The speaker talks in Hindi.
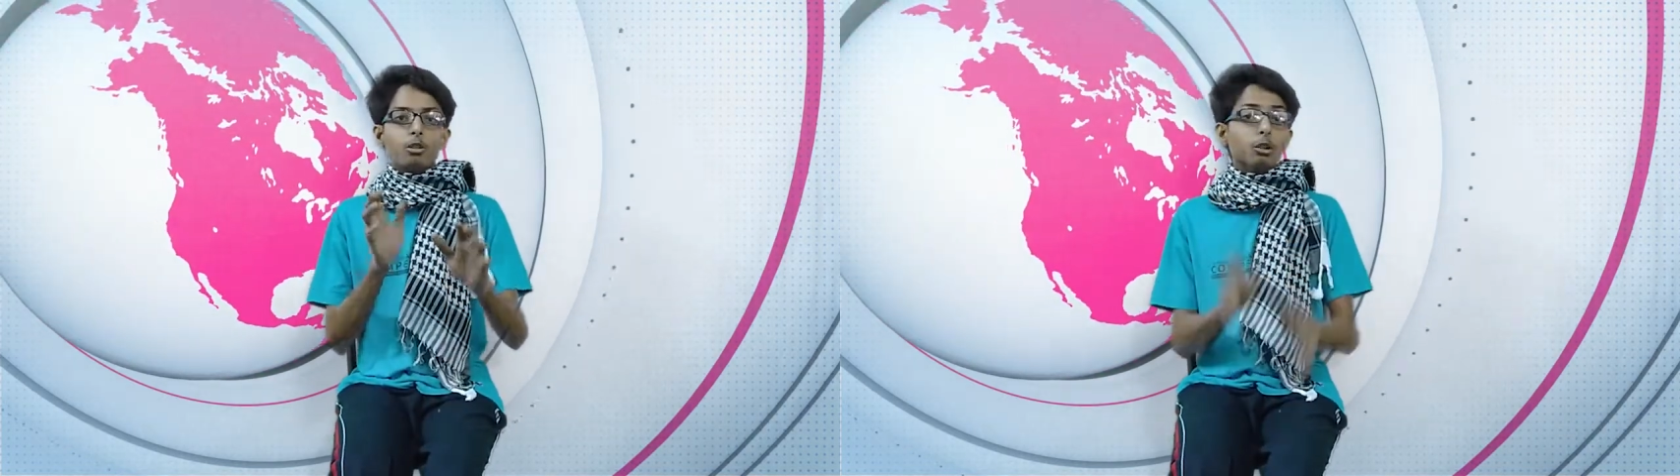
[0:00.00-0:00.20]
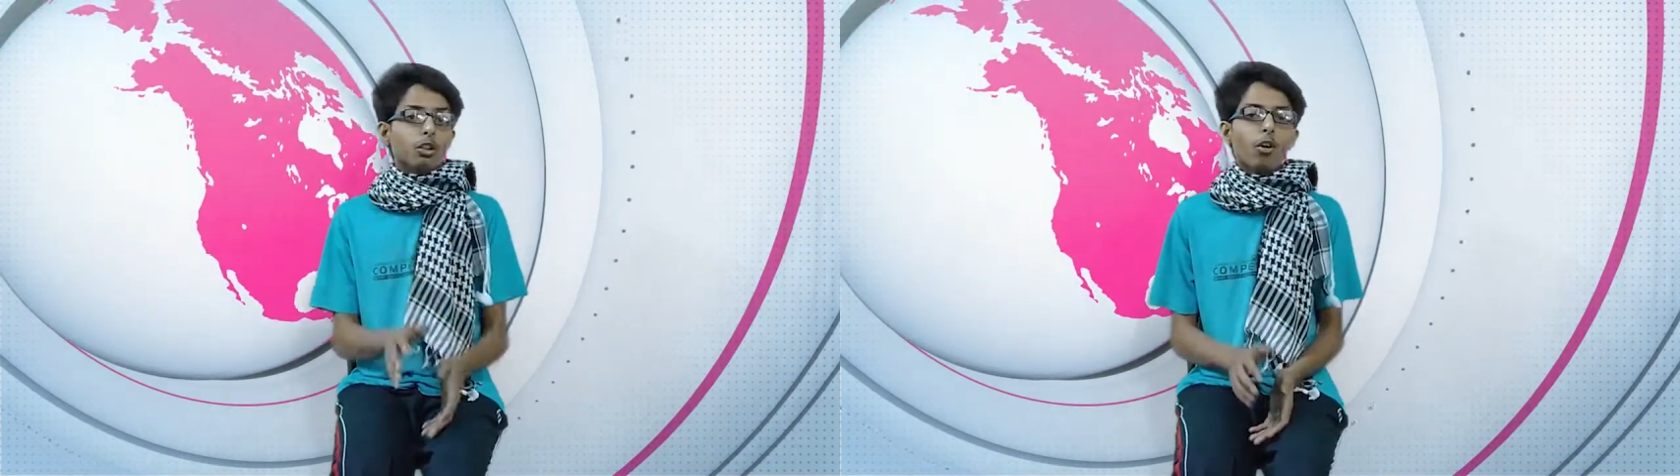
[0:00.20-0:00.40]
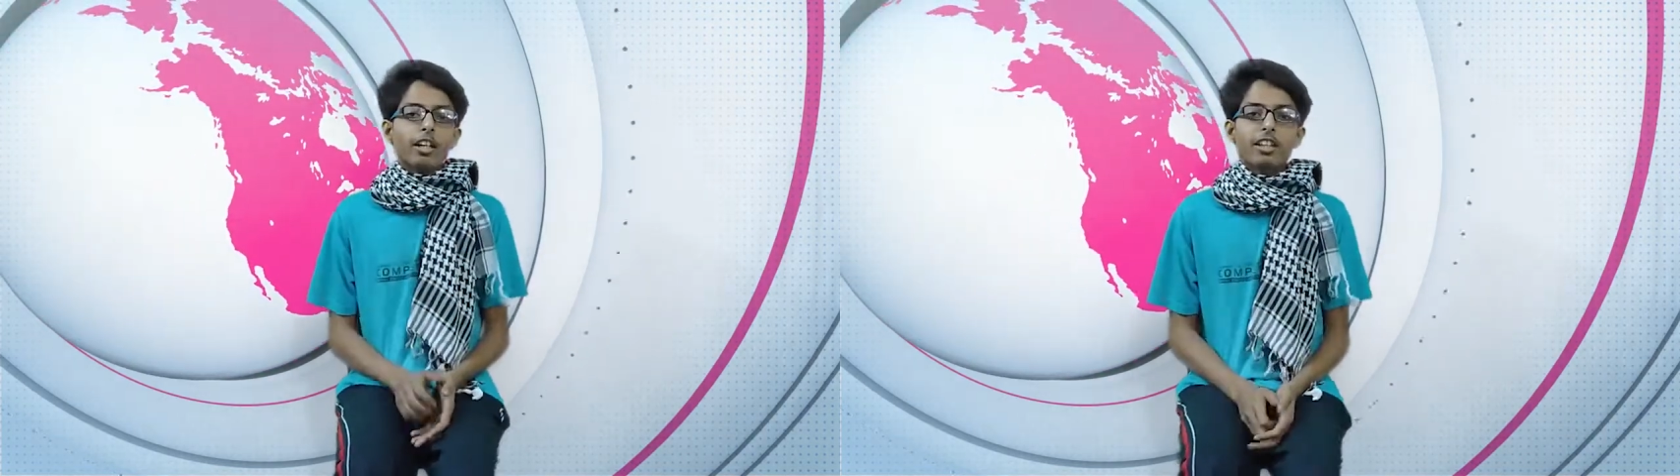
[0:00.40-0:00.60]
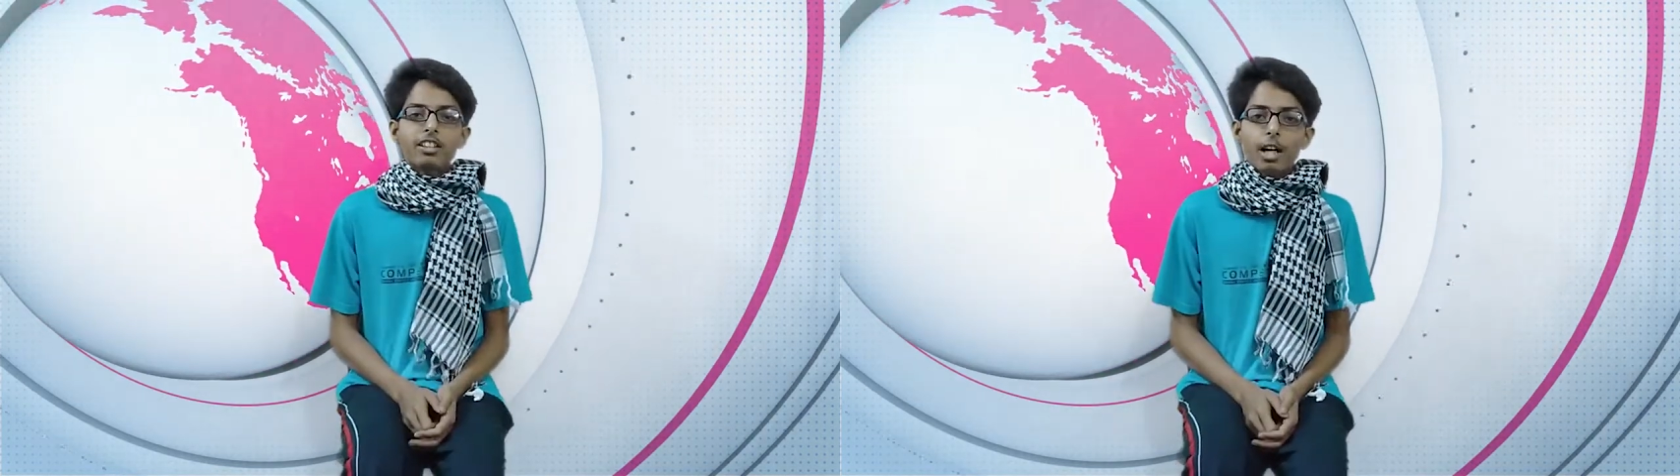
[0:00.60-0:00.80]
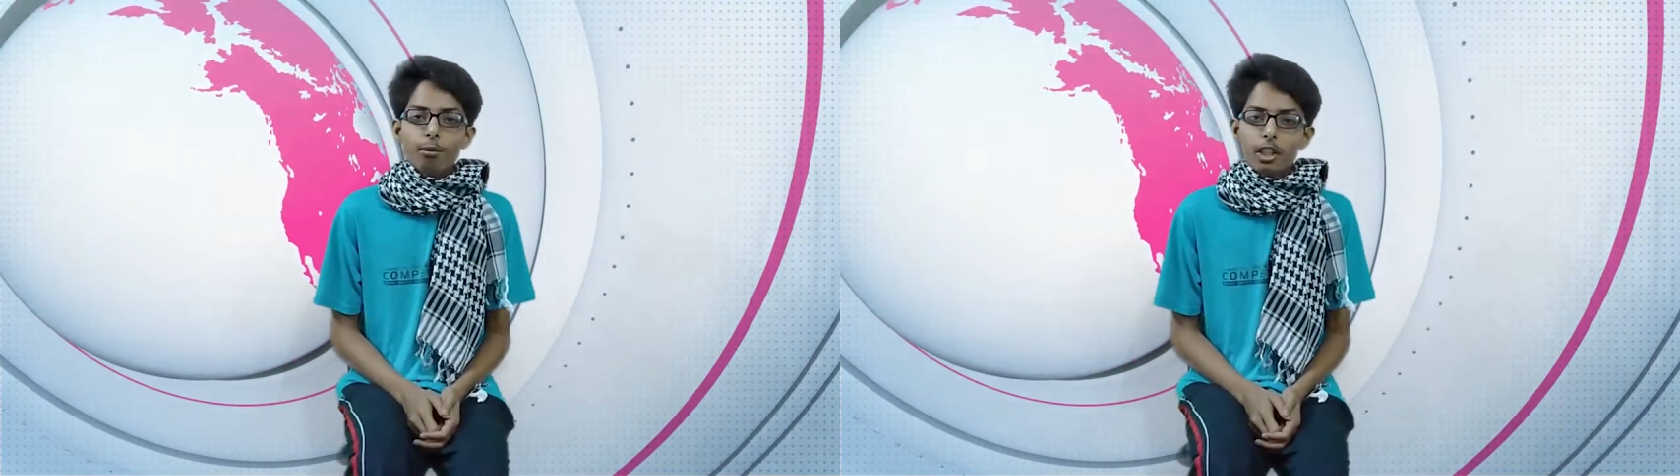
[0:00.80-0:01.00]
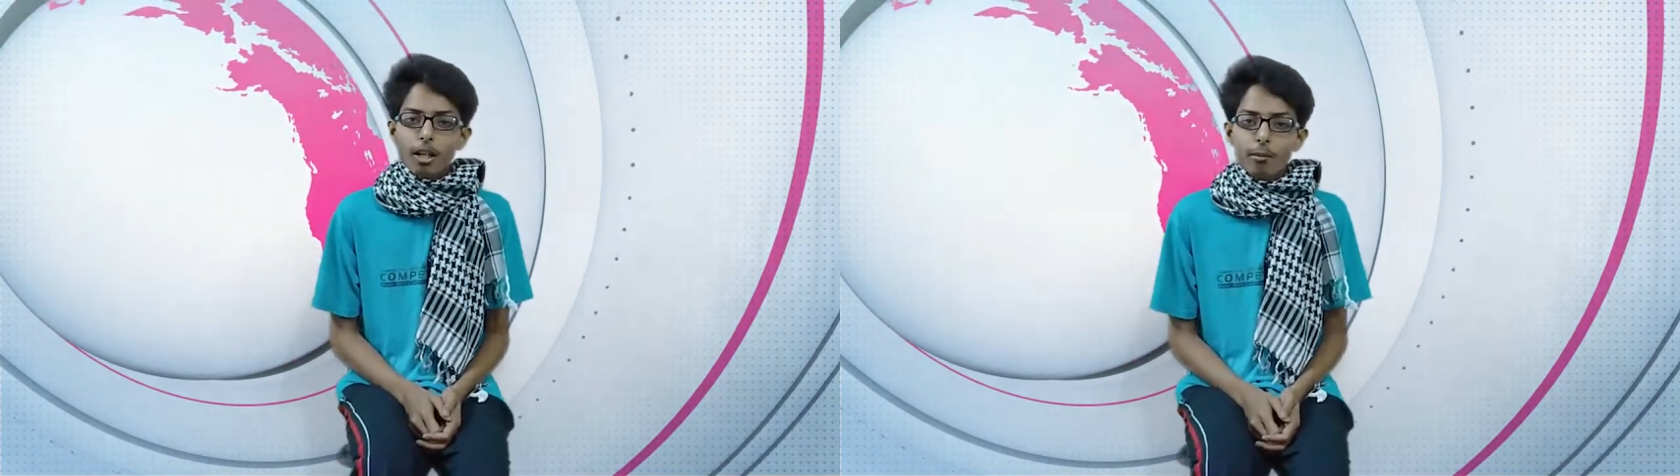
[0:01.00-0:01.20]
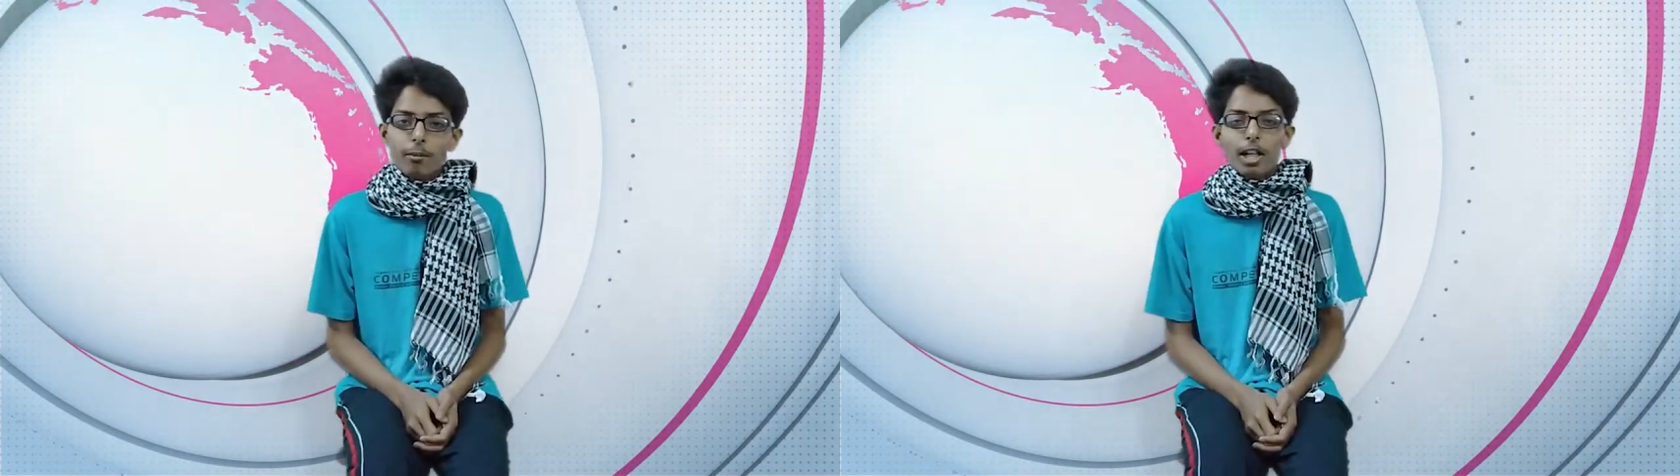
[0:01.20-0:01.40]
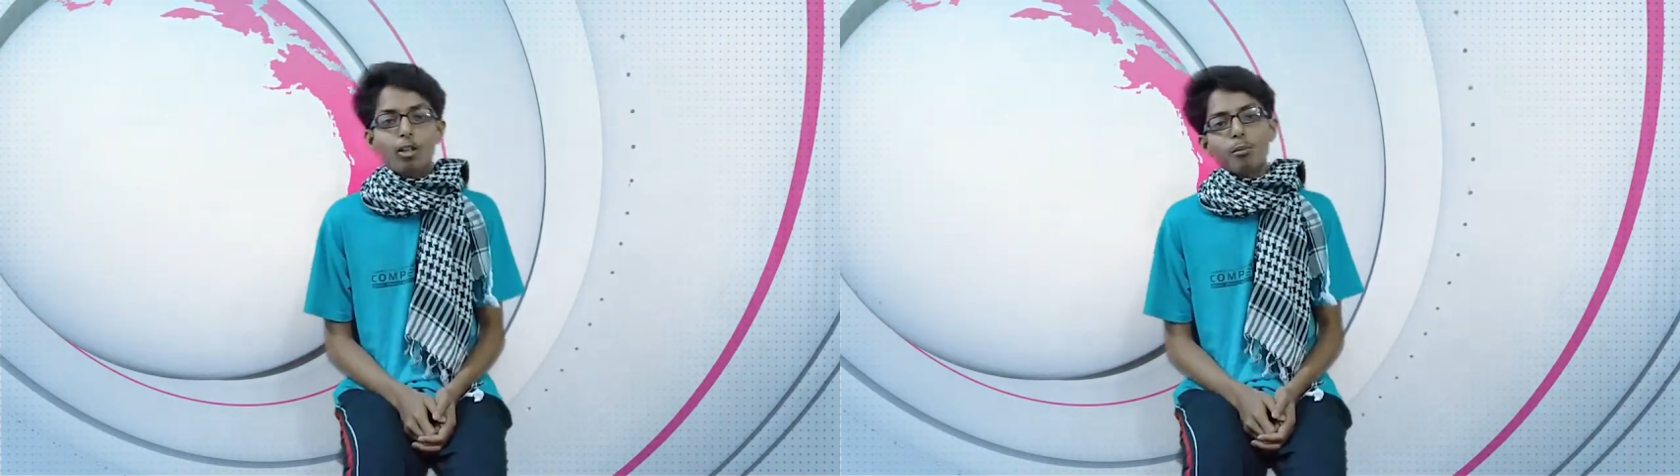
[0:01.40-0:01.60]
सूत्रों के हिसाब से
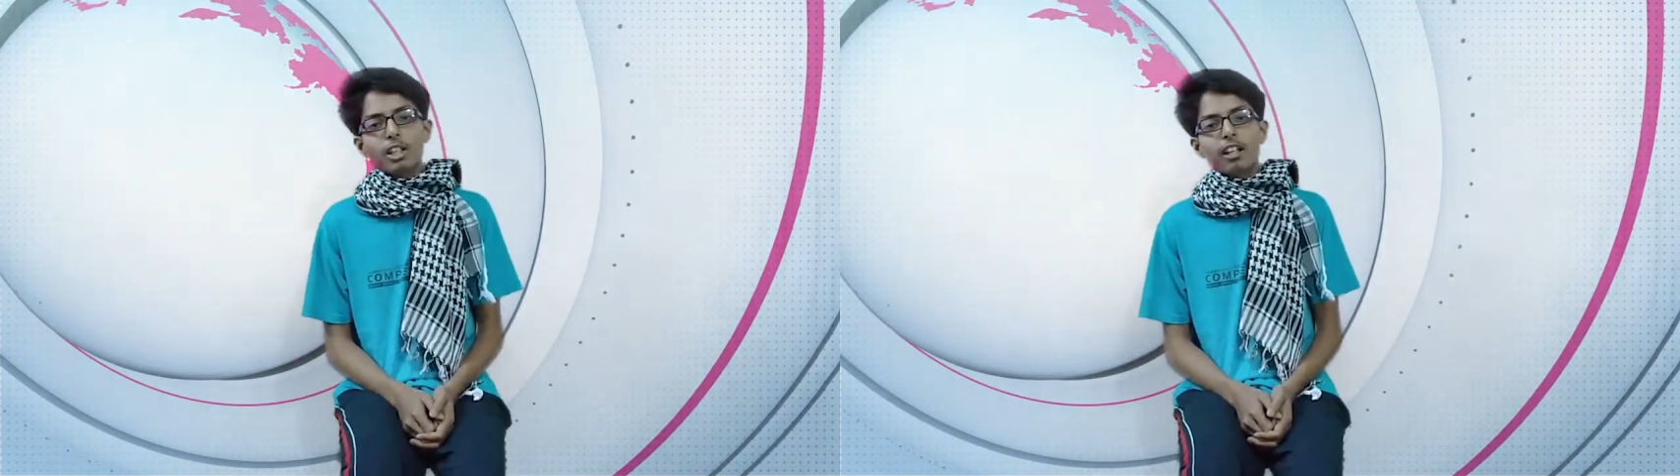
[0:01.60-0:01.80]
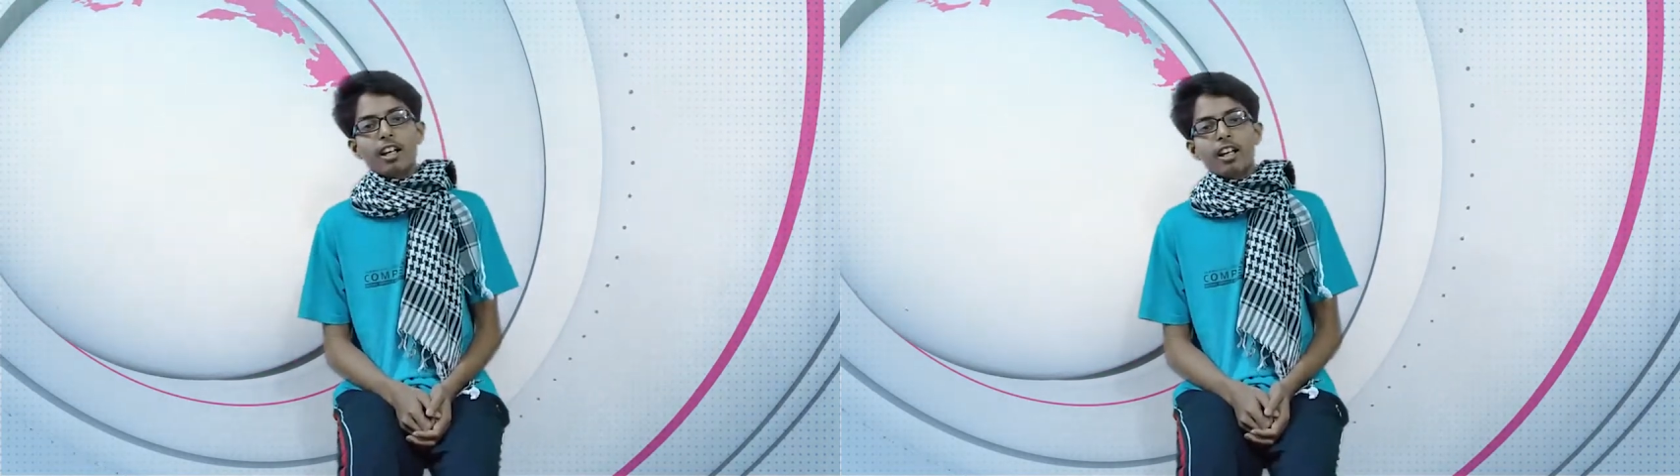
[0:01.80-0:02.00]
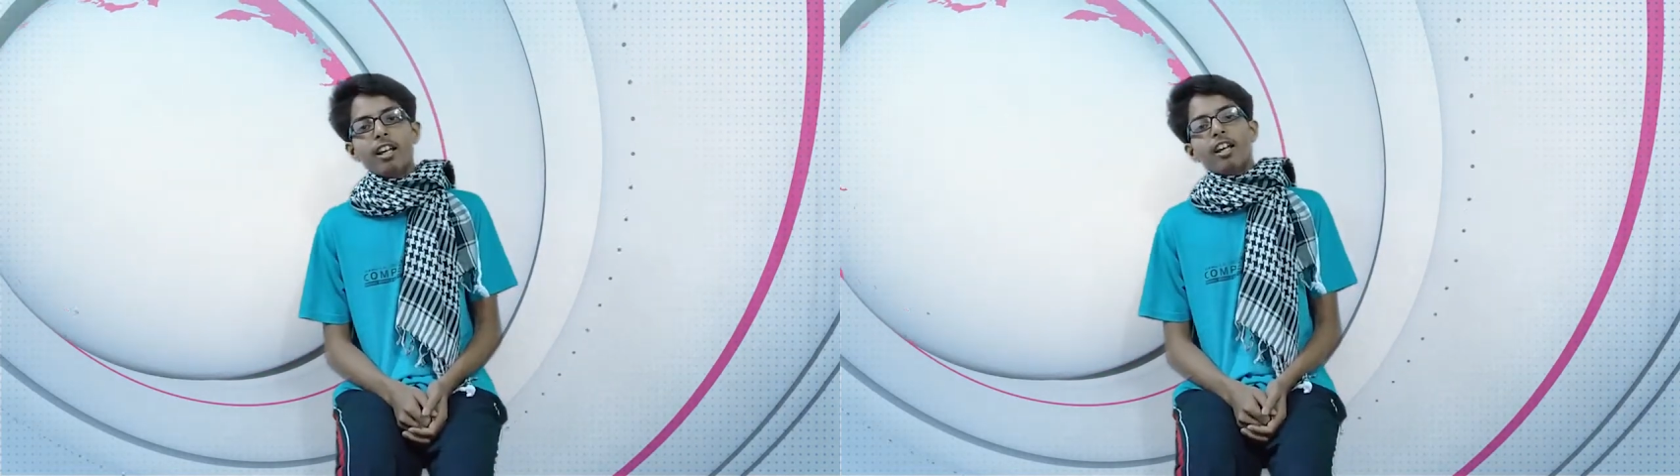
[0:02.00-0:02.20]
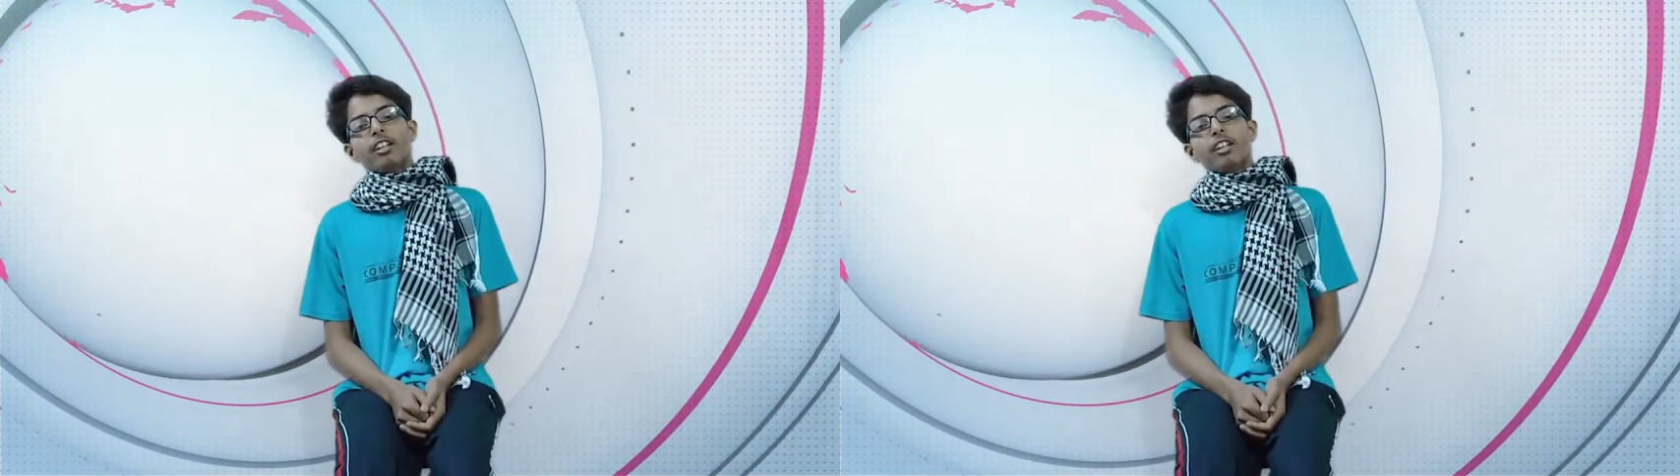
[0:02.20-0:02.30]
हमें मालूम चला है